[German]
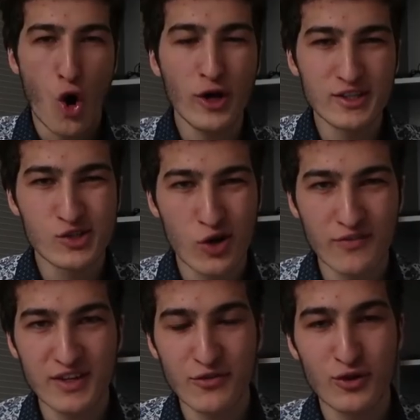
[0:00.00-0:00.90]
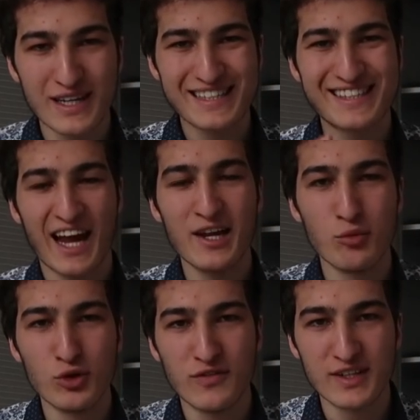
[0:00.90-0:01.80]
Heute sorgen wir dafür, dass deine
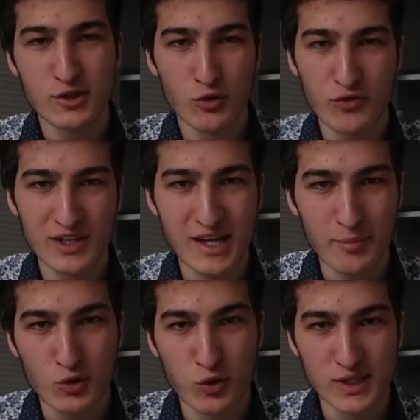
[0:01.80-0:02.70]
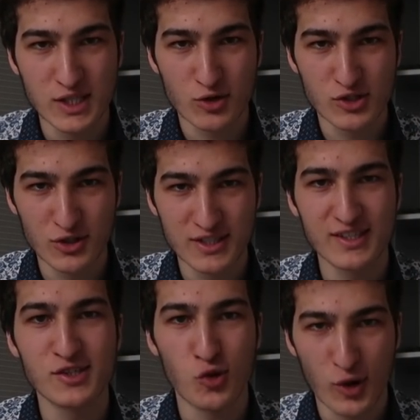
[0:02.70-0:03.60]
Motivation für das Abitur
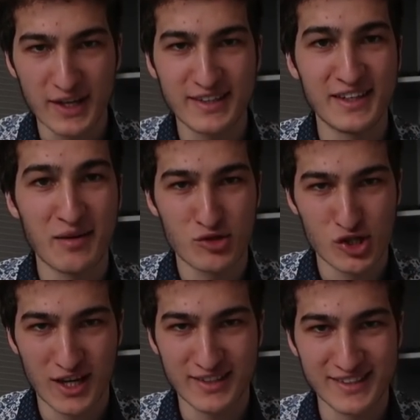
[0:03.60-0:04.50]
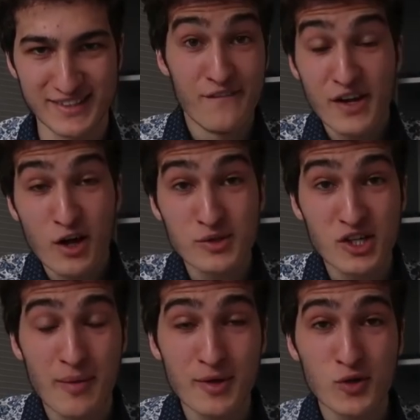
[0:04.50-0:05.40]
2019 so richtig am Start ist. Willkommen
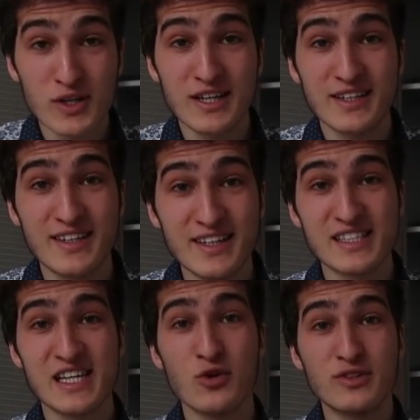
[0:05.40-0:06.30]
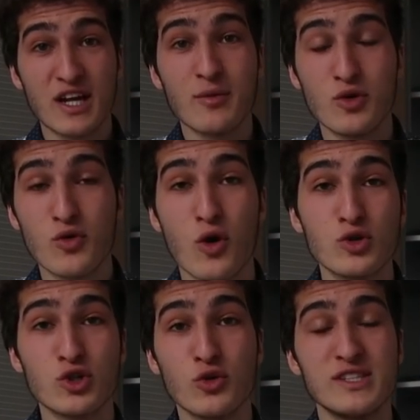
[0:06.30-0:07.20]
zurück Abiturathleten, hier ist Leo, dein
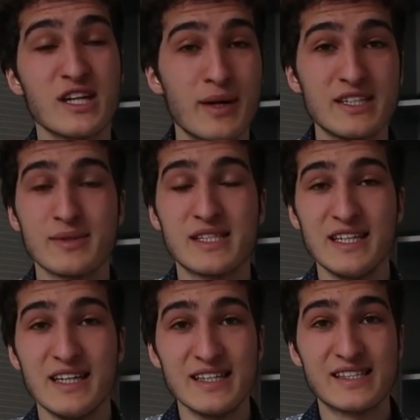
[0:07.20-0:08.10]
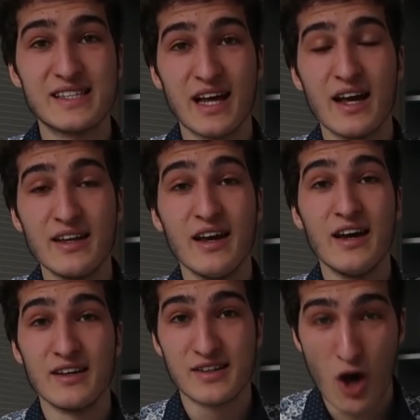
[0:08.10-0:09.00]
Abiturcoach und unser gemeinsames Ziel ist dein
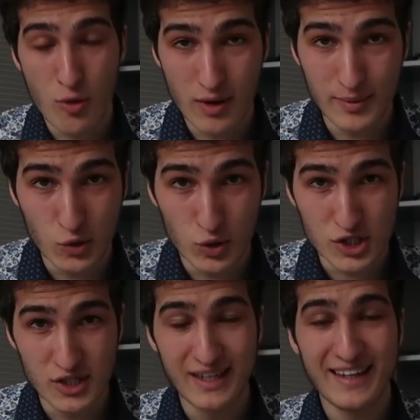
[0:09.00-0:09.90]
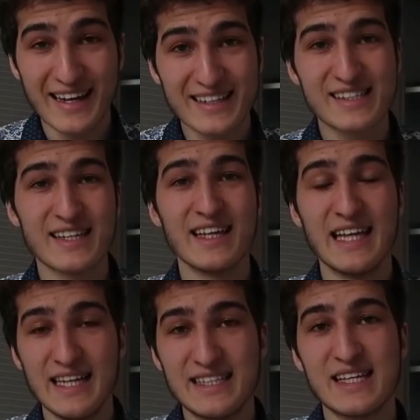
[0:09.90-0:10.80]
Traumabiturschnitt. Jetzt
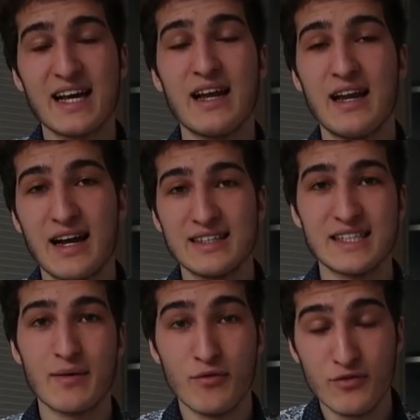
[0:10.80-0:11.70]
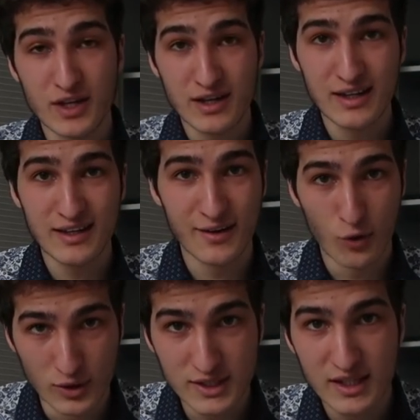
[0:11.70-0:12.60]
geht's ja langsam wirklich
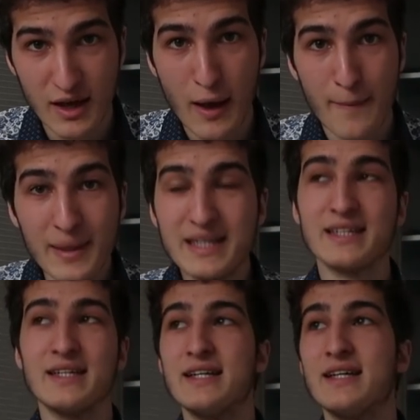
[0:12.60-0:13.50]
los mit